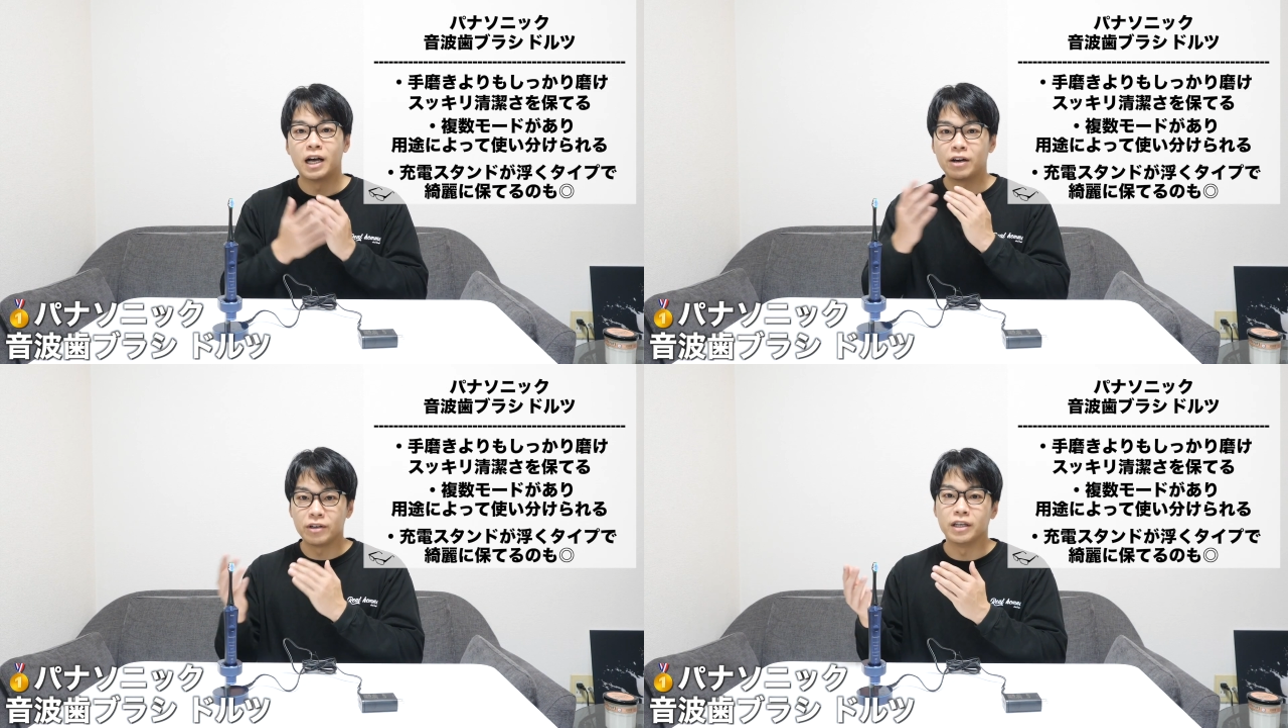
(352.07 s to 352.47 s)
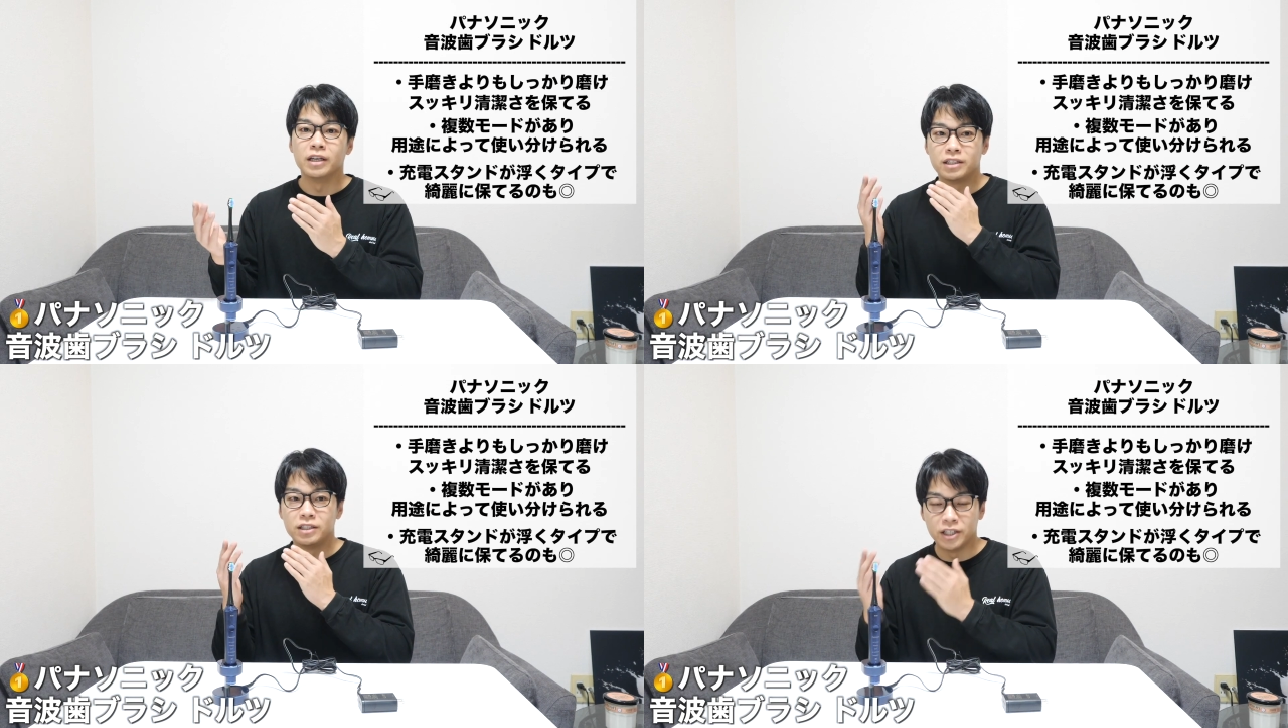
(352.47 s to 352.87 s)
ある日
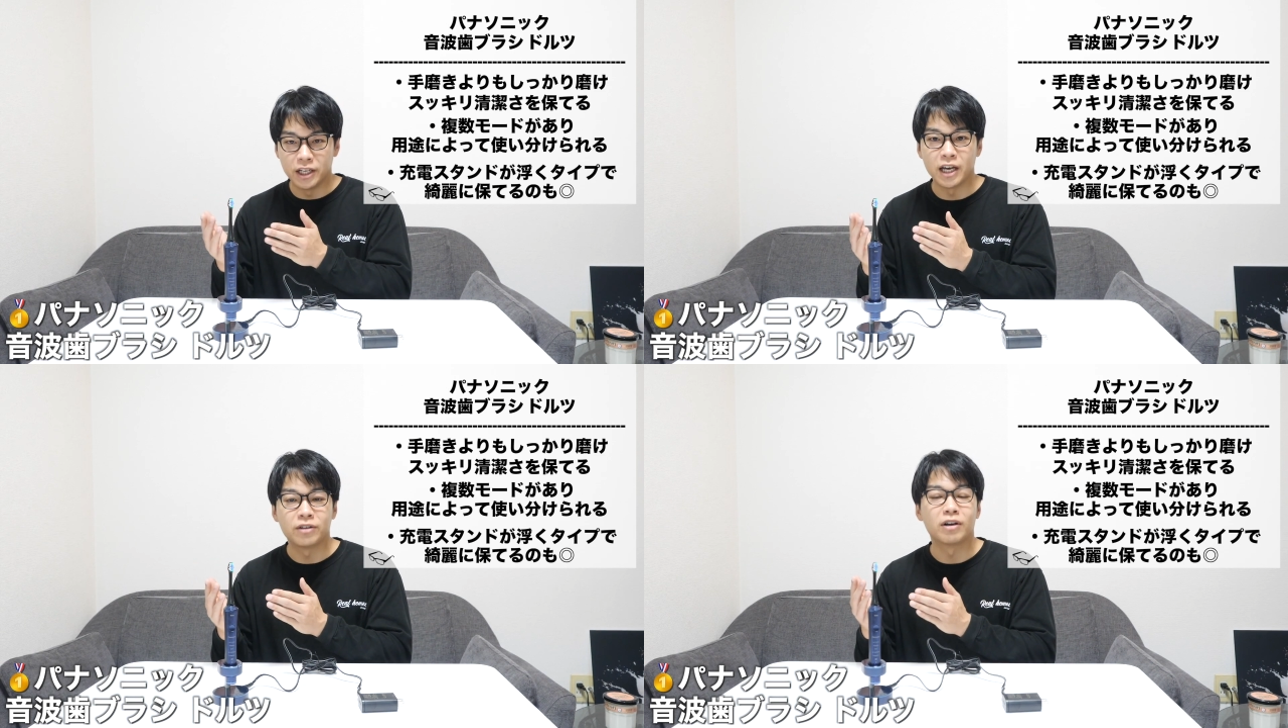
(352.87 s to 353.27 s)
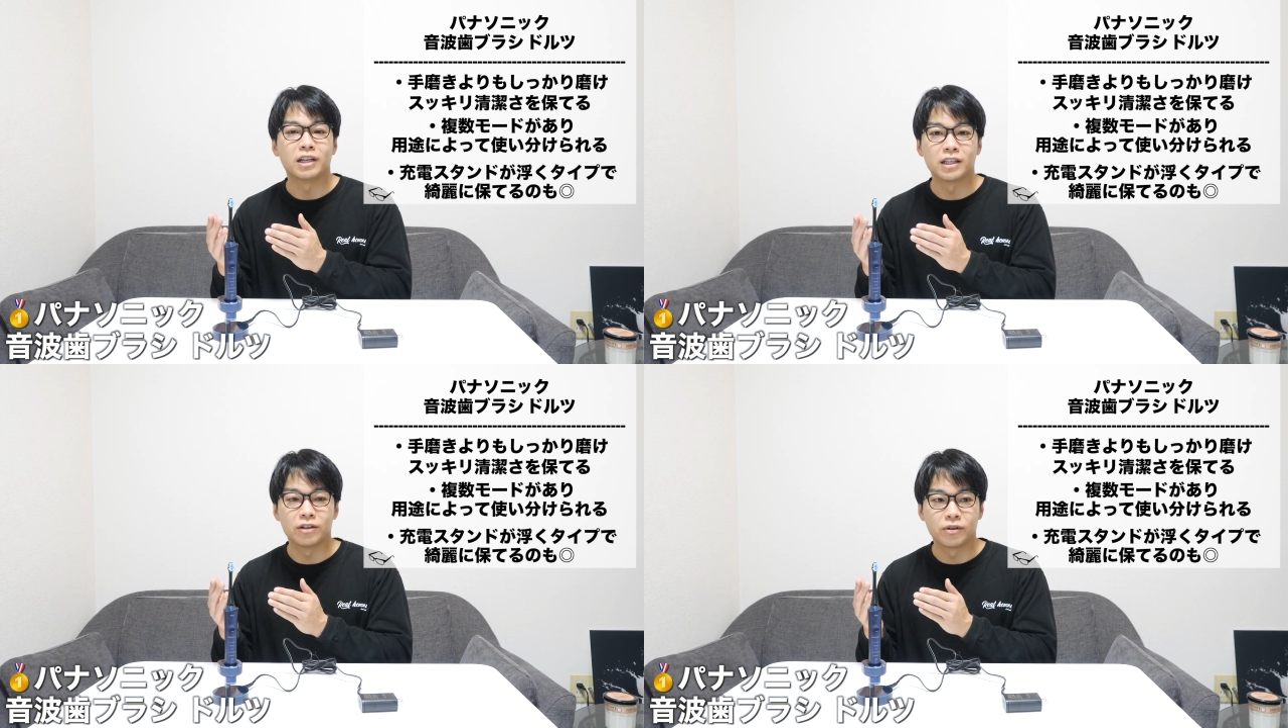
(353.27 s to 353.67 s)
知り合いとかに
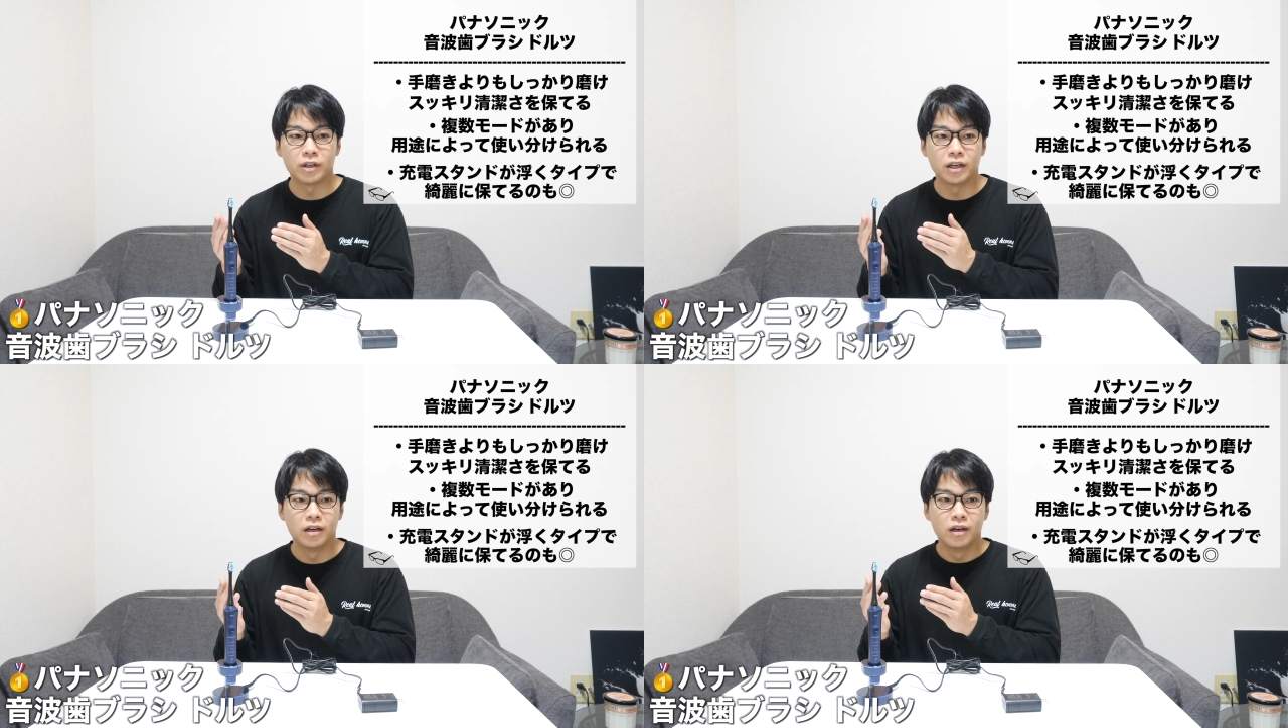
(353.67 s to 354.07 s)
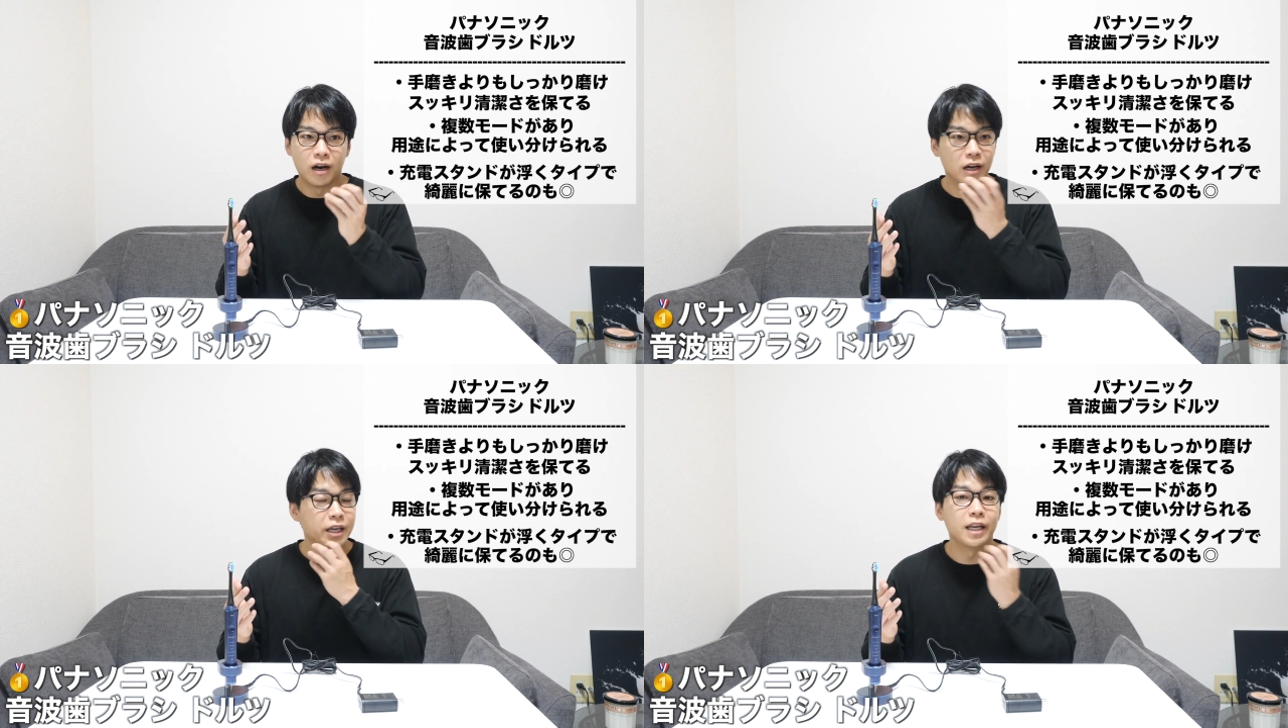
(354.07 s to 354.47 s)
会った時に「
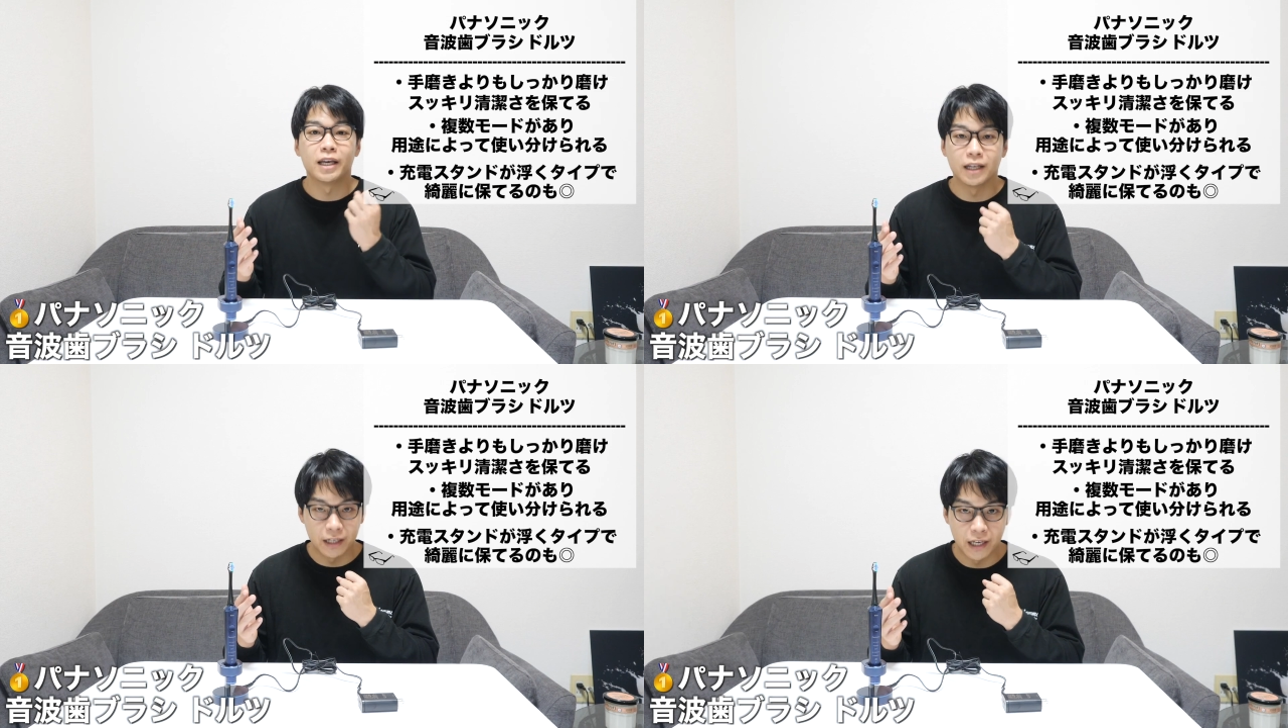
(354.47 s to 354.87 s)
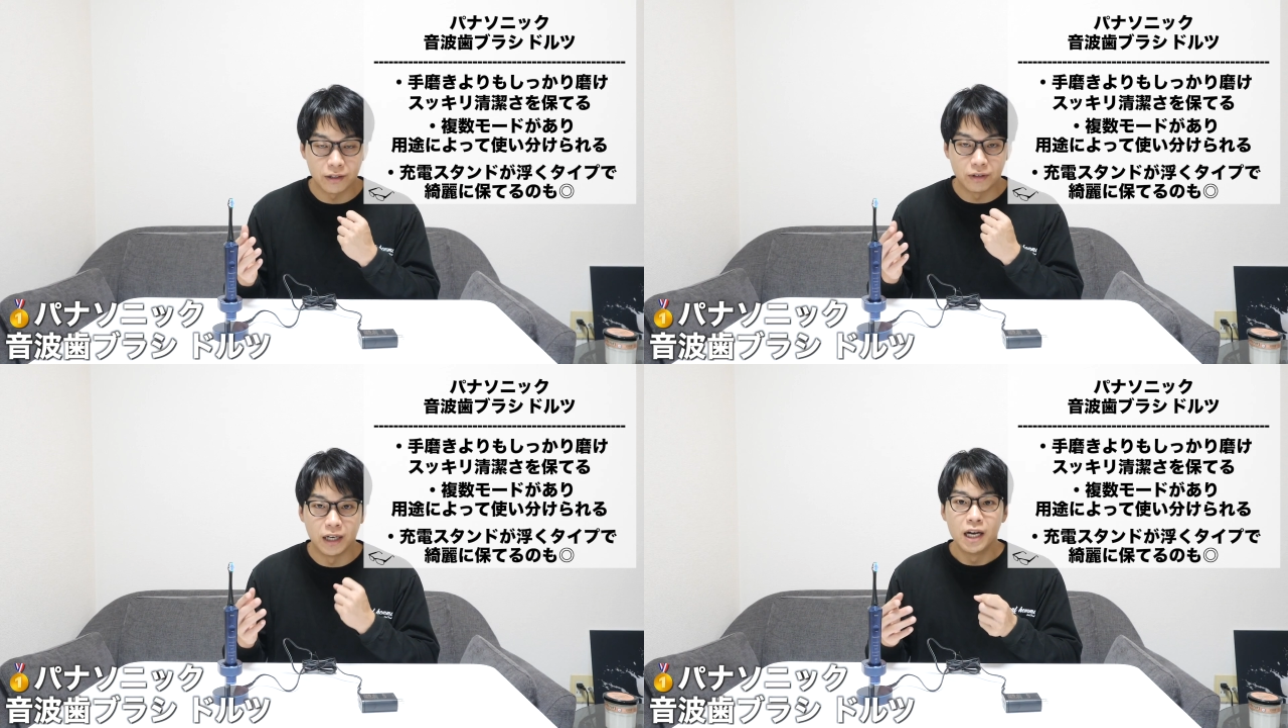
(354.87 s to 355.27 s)
歯綺麗だね」
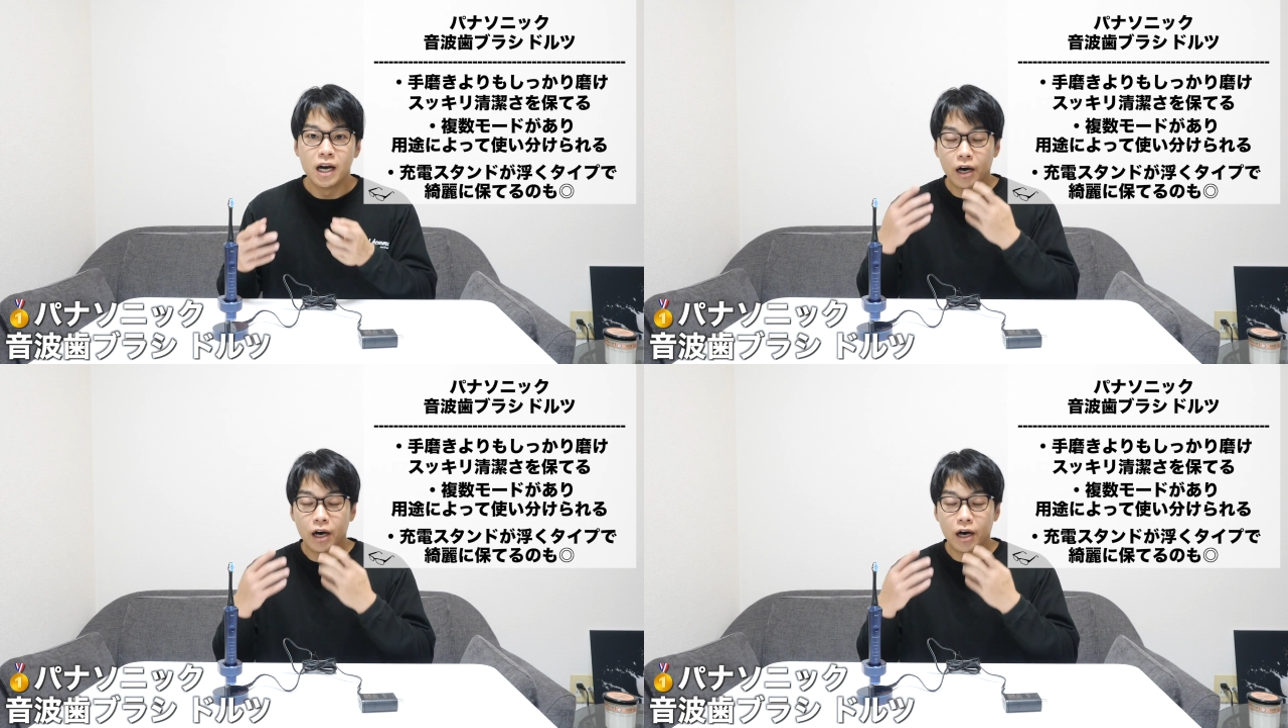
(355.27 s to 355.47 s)
とか「